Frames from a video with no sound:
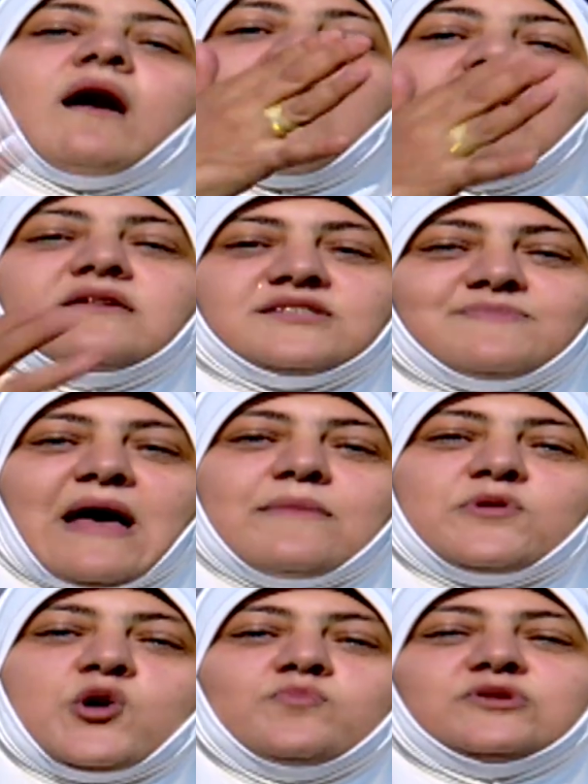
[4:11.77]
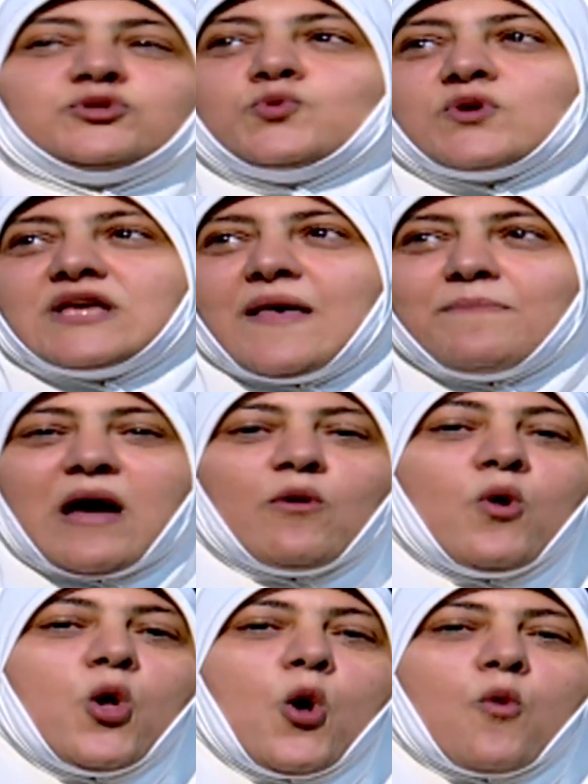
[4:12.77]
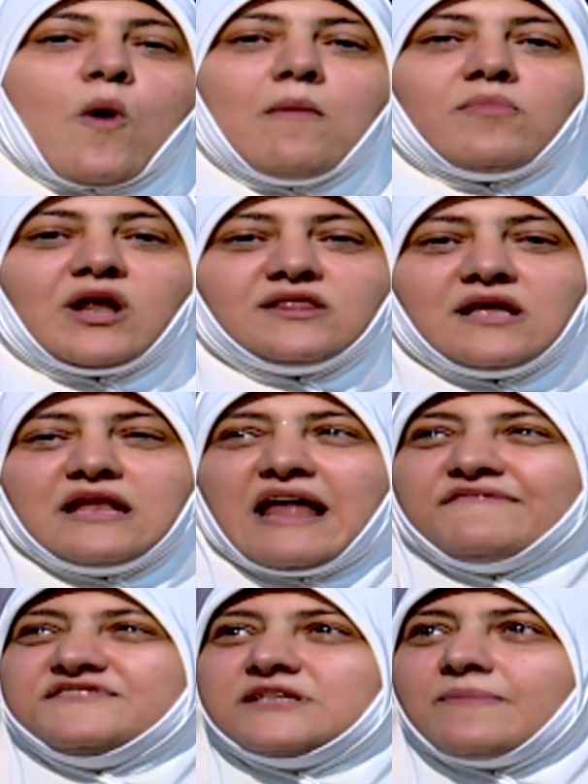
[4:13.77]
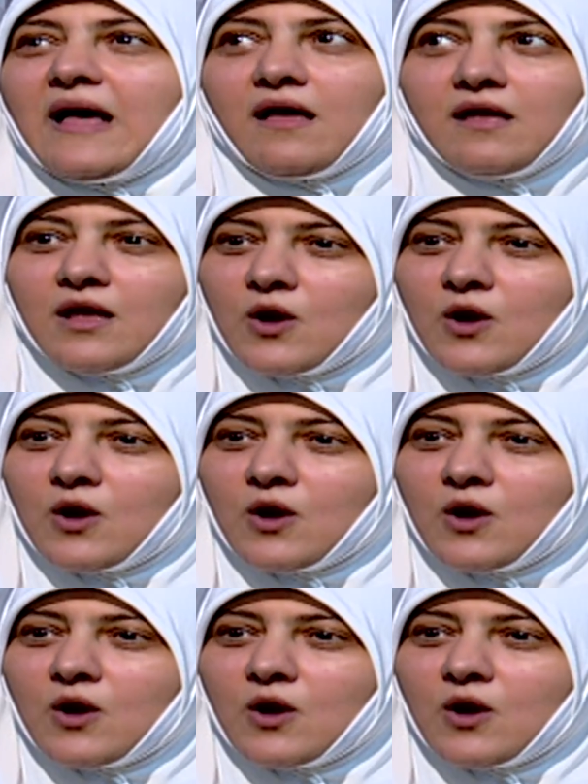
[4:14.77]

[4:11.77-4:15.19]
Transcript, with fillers: خالص بقى من عيوب السلوكيات بقى وامراض النفس بقى